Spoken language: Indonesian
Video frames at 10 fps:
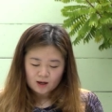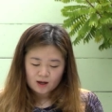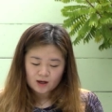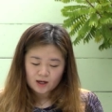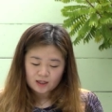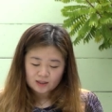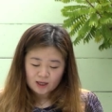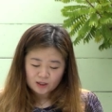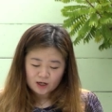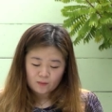Karena
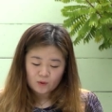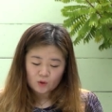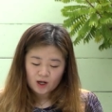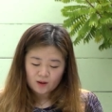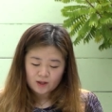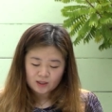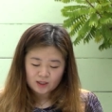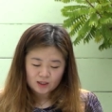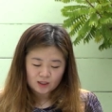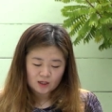kita telah beroleh
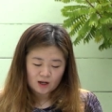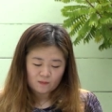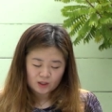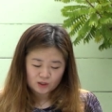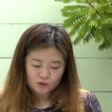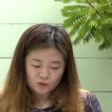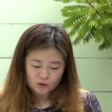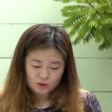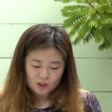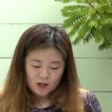bagian di dalam
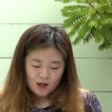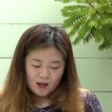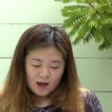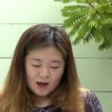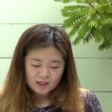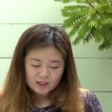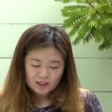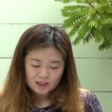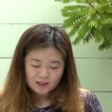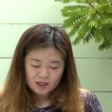Kristus, asal
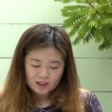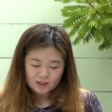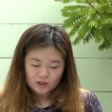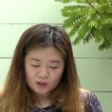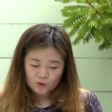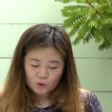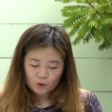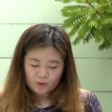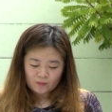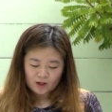saja kita
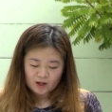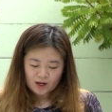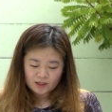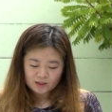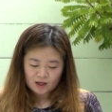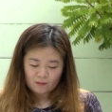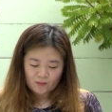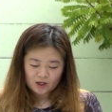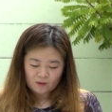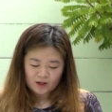teguh berpegang
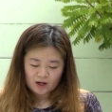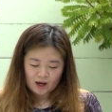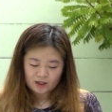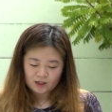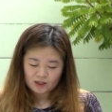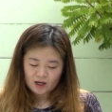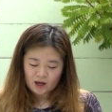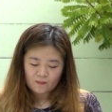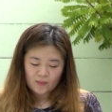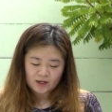sampai kepada
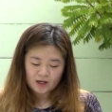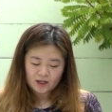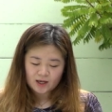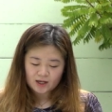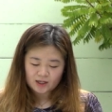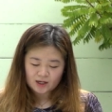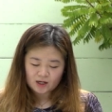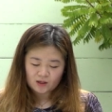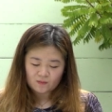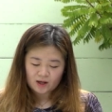akhirnya pada
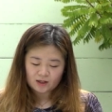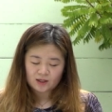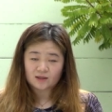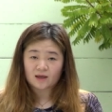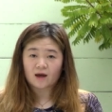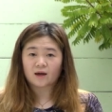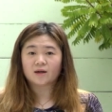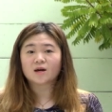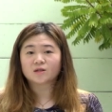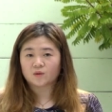keyakinan iman kita
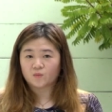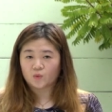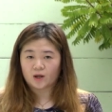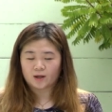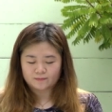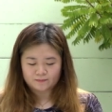yang semula.